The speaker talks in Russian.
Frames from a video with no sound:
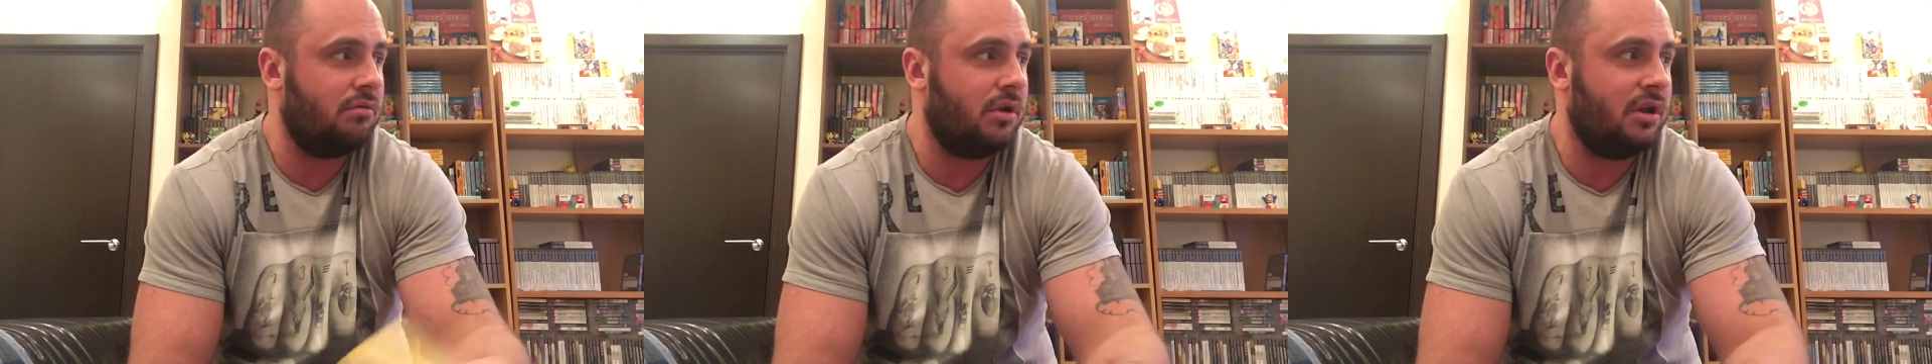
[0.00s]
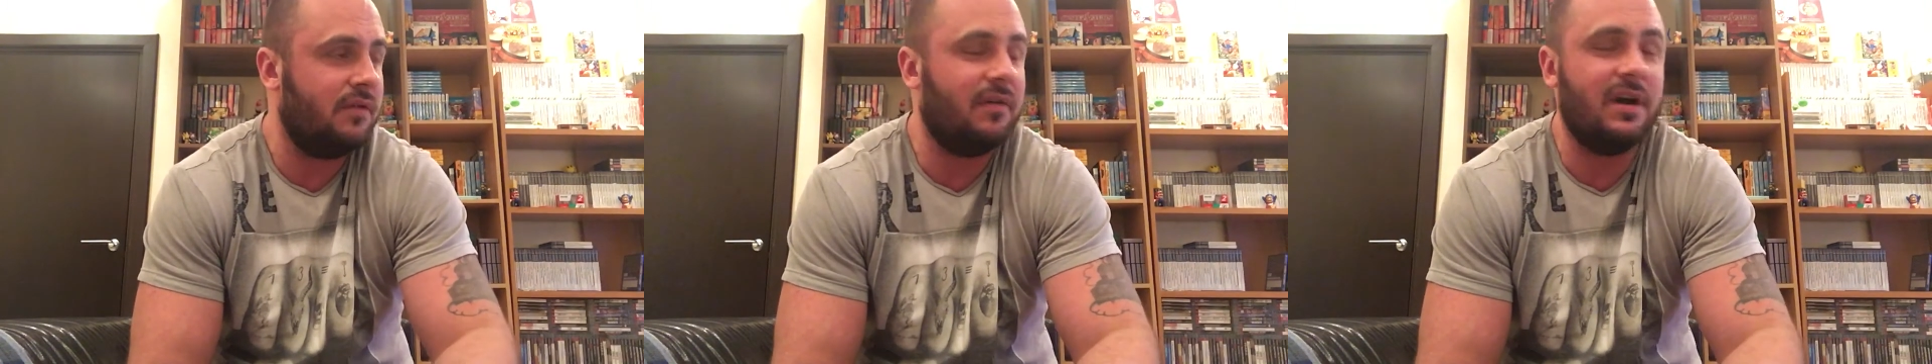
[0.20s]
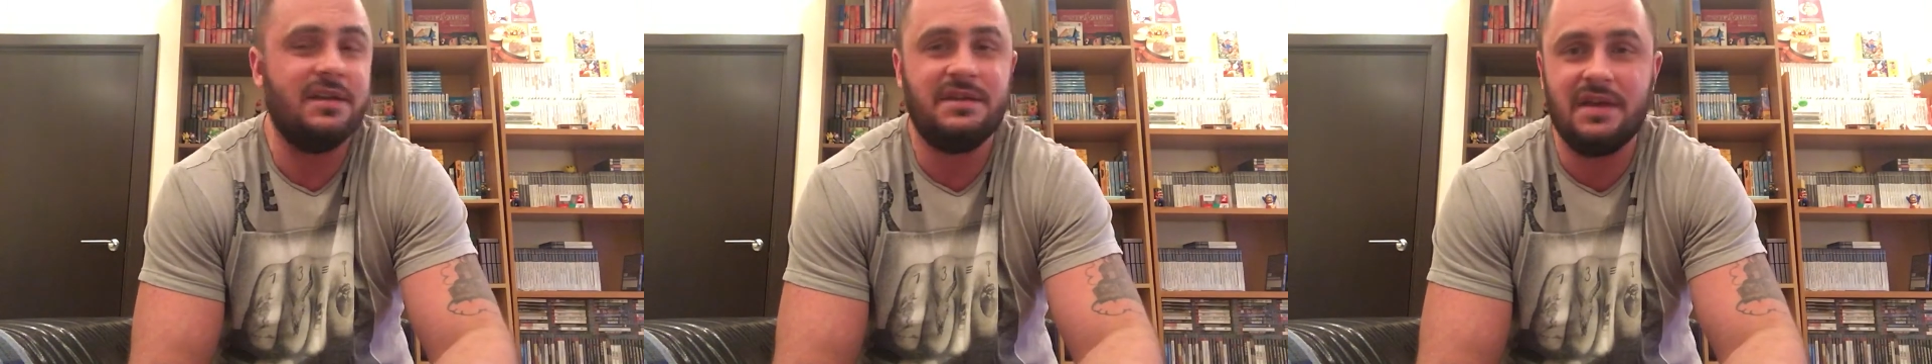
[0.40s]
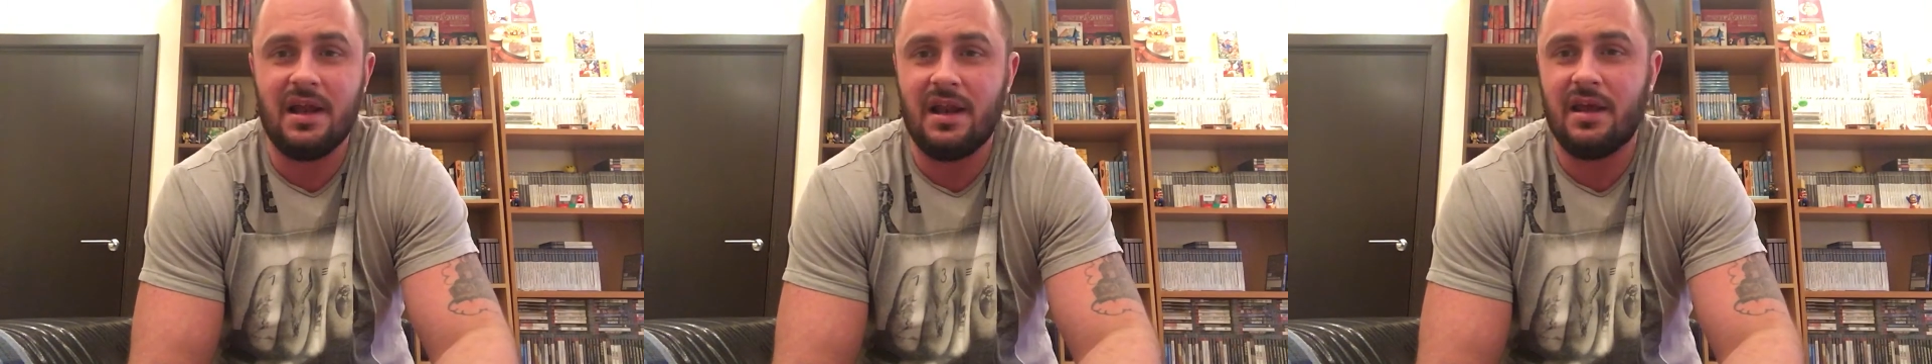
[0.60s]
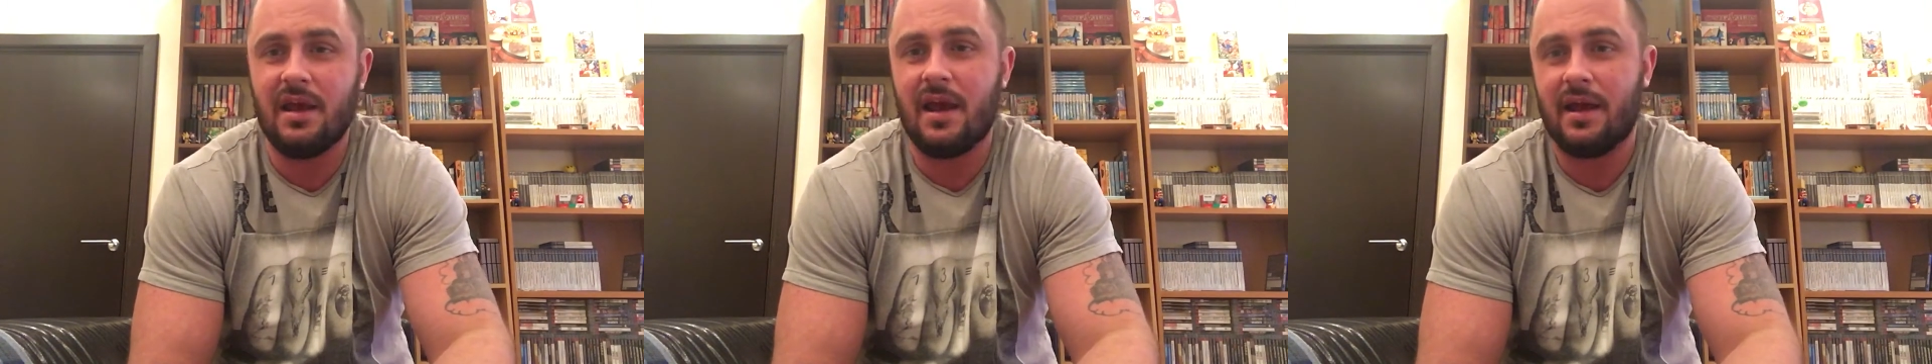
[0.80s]
на
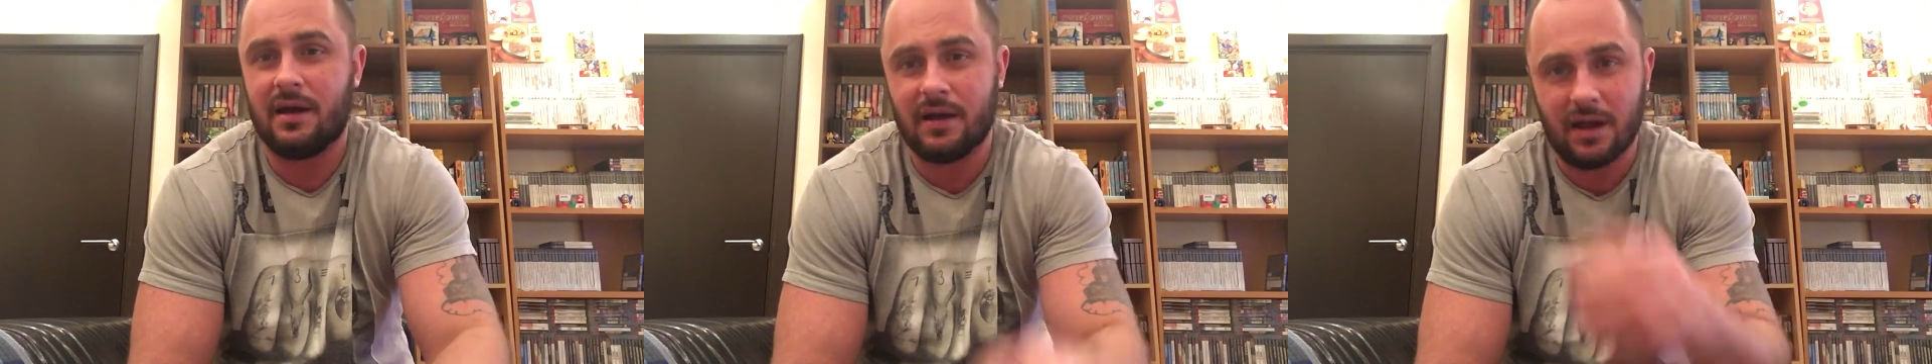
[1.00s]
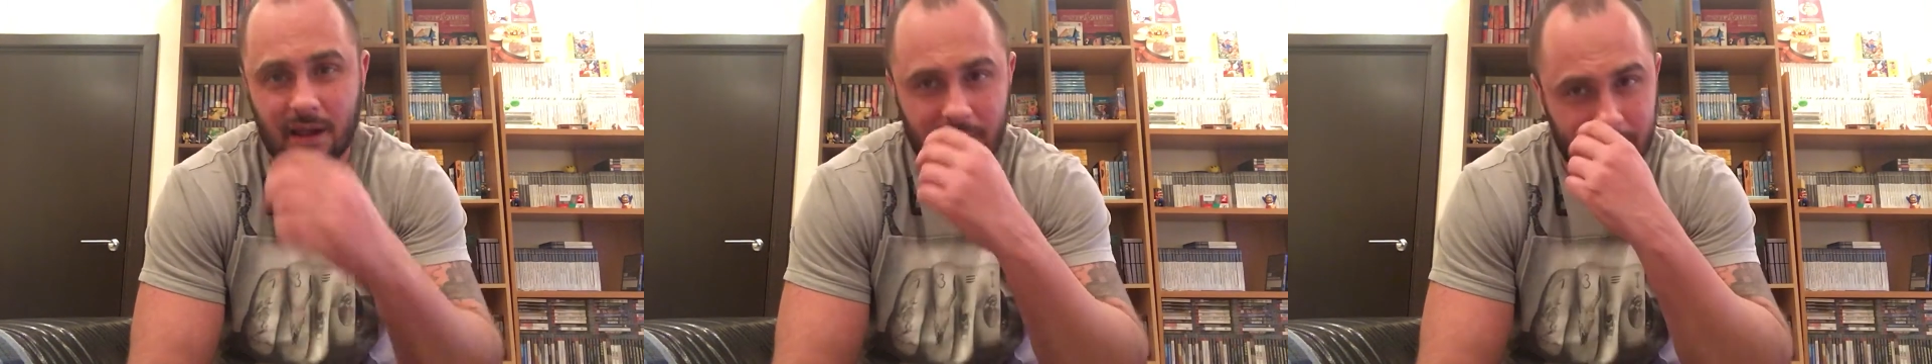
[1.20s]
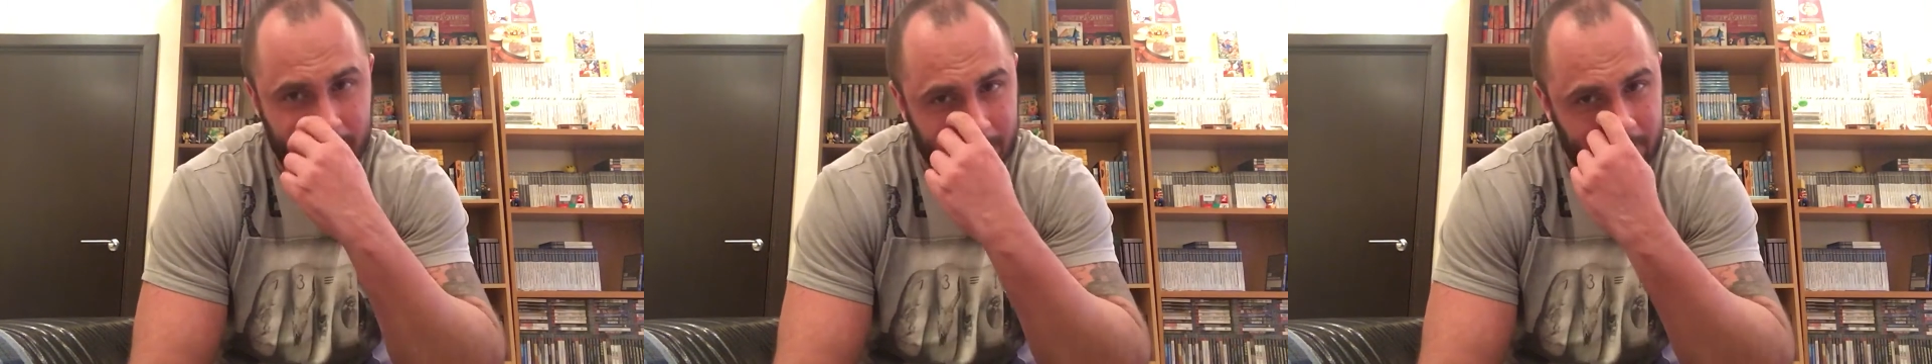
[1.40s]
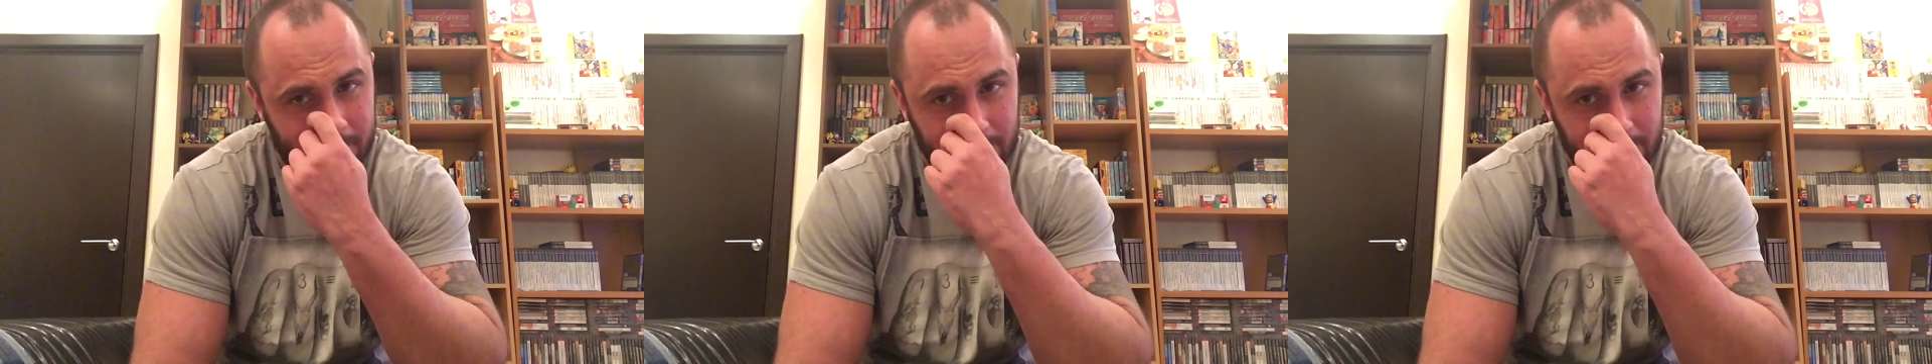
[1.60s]
новоделе я играл